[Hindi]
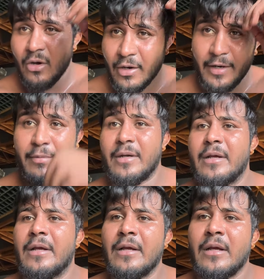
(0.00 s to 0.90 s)
और अब
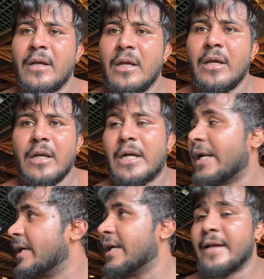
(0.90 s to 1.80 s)

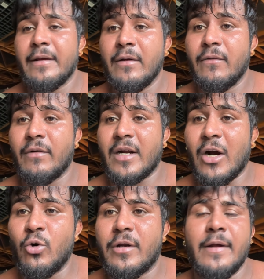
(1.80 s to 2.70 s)
करेंगे
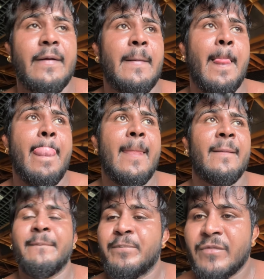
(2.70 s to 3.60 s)
वर्कआउट
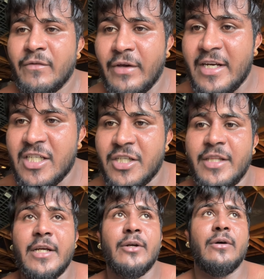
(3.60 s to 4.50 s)
वेरिएशन
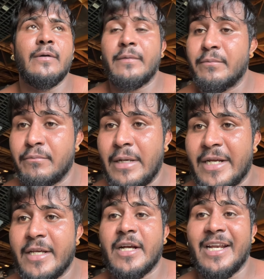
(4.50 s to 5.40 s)
देख लो
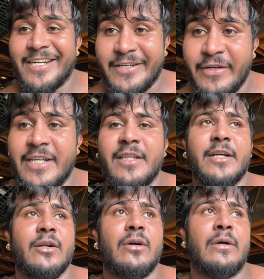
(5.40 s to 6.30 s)
बैक की कनेक्टिविटी देख
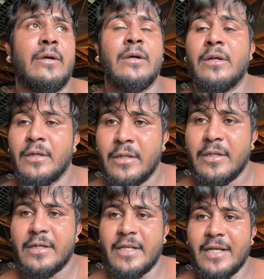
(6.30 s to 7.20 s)
लो
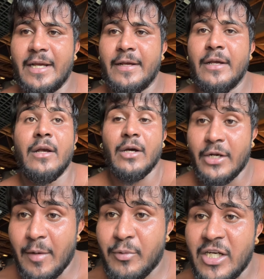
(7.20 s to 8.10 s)
ठीक है
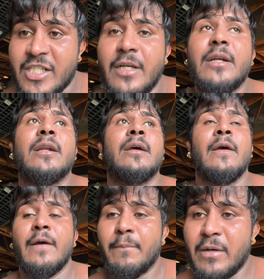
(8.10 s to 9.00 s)
रेपटेशन
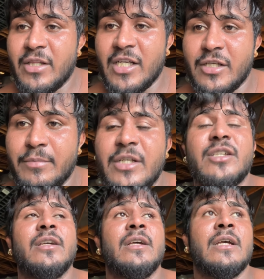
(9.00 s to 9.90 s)
15 से 20
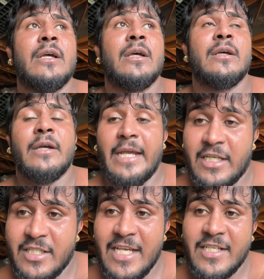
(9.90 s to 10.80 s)

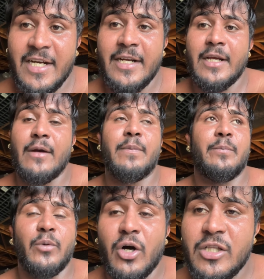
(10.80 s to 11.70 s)
एक्सरसाइज करेंगे आप
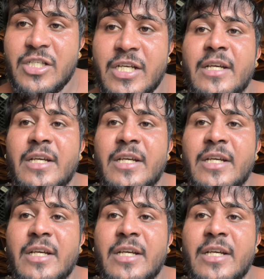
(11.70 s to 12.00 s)
पॉच